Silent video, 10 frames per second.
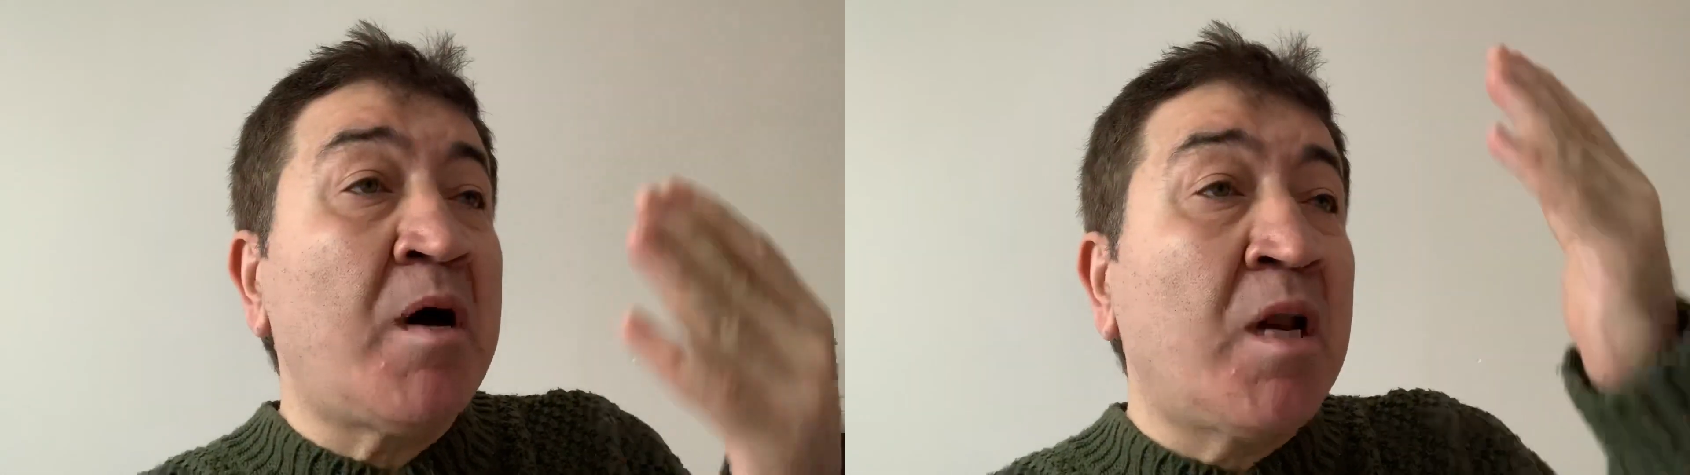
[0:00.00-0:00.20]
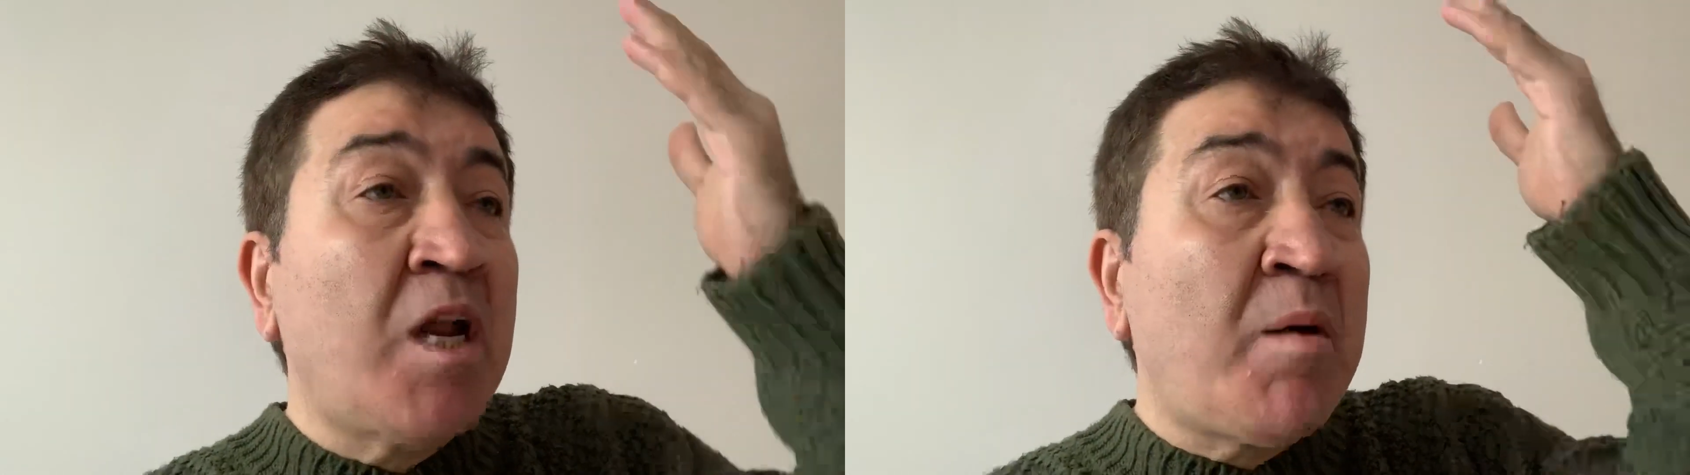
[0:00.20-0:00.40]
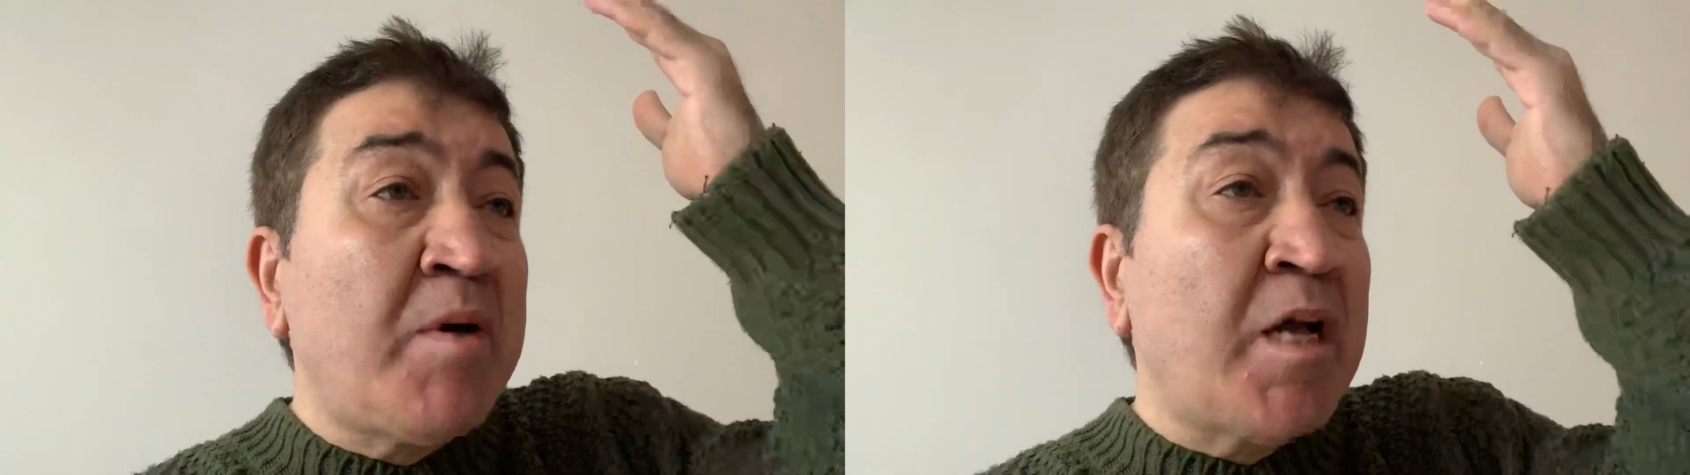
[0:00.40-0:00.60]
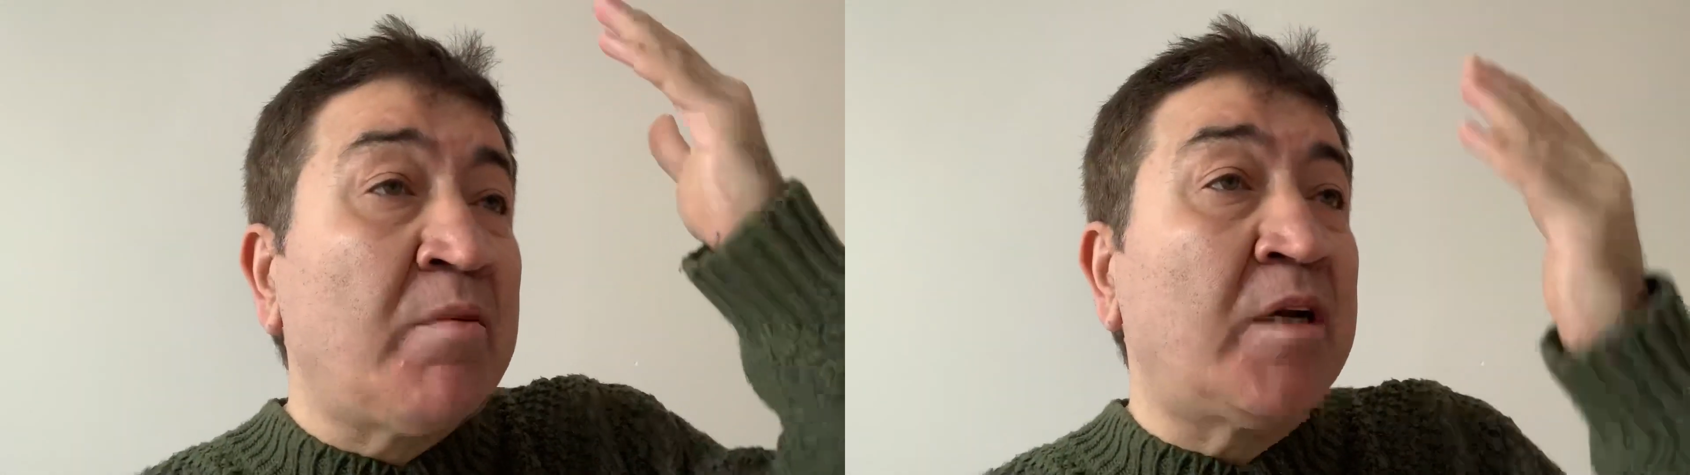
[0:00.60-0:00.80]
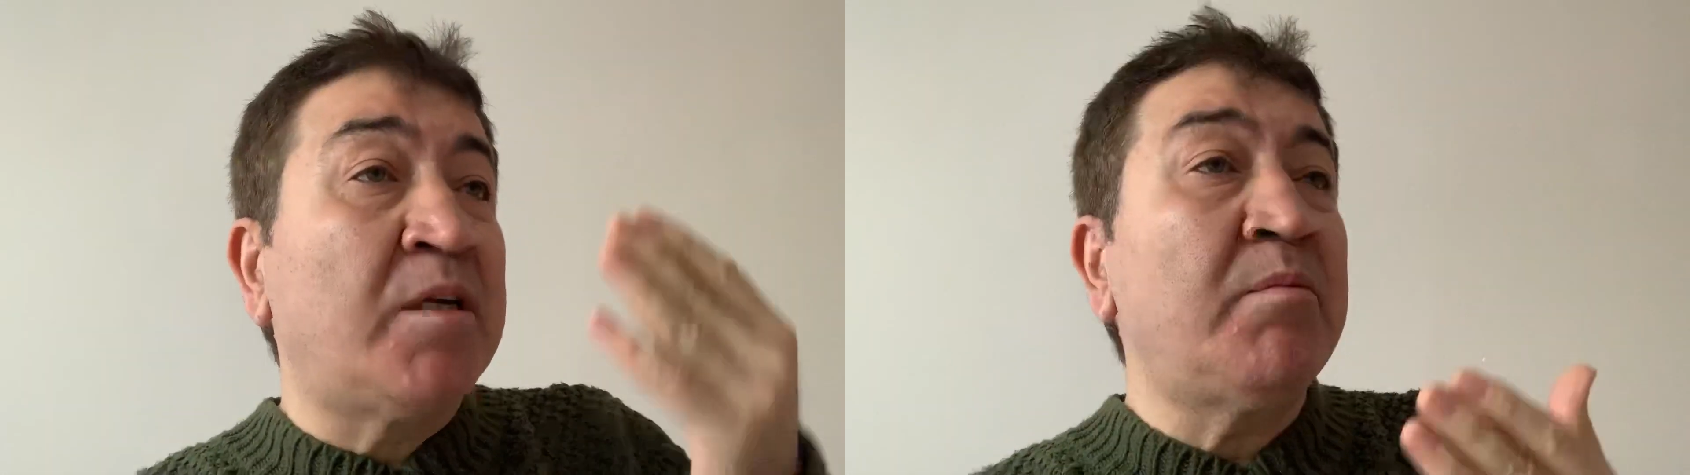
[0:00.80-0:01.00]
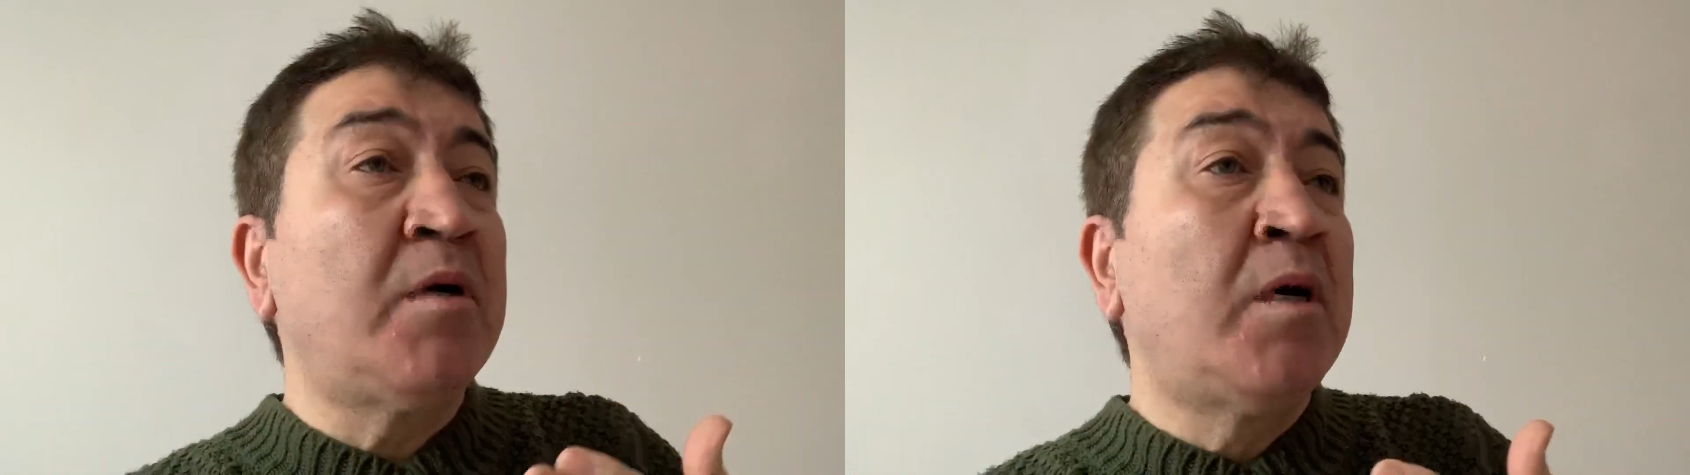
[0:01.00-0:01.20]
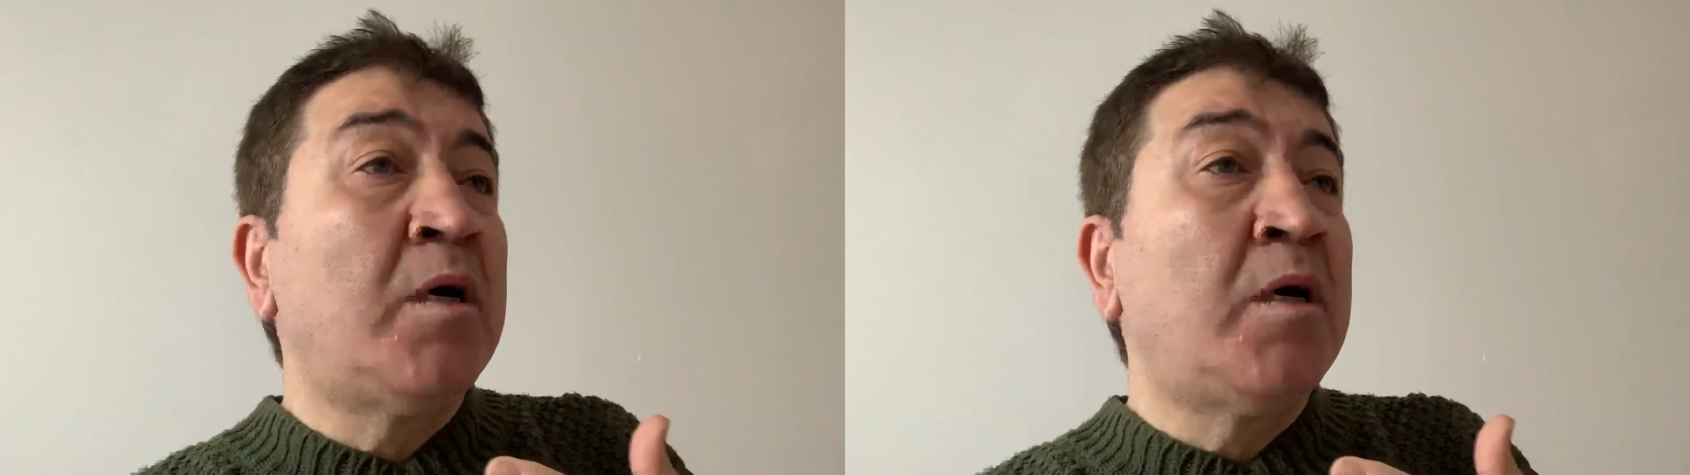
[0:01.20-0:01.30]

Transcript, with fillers: Allah'ıma yalvarırım.